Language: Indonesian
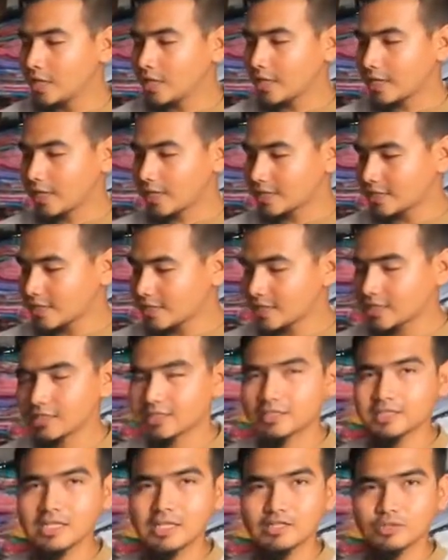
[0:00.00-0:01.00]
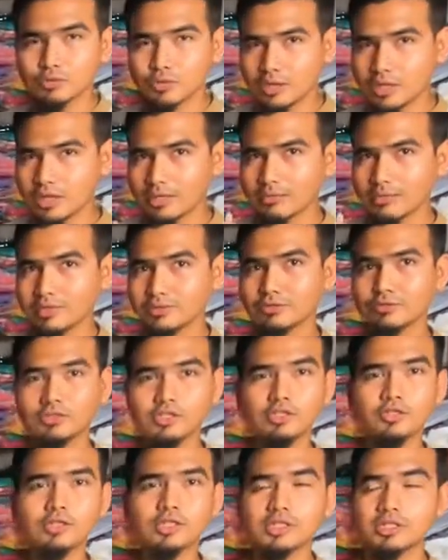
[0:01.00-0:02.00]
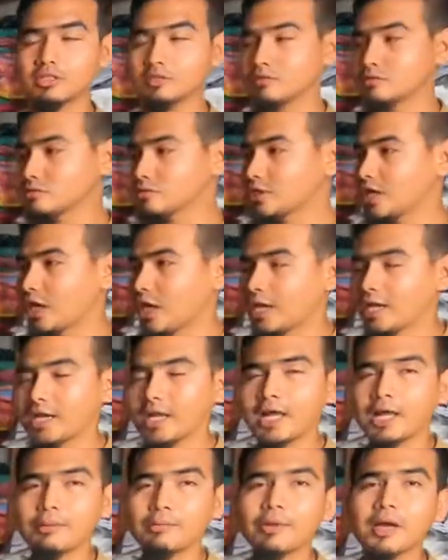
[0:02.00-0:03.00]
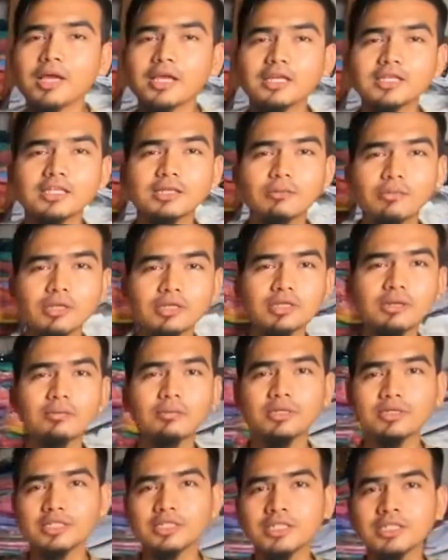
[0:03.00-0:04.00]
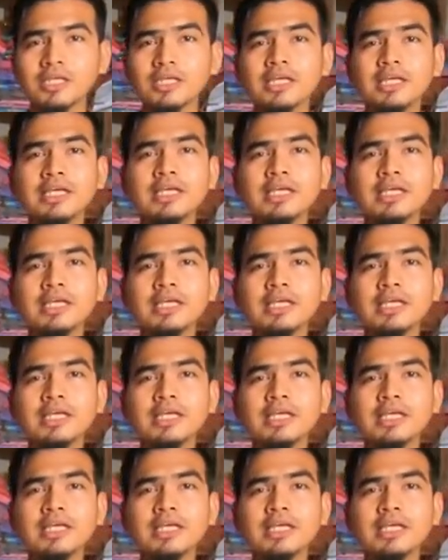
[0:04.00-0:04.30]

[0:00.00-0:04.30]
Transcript: Karena kita jualan baju tidur tentunya Nah bagi teman-teman nih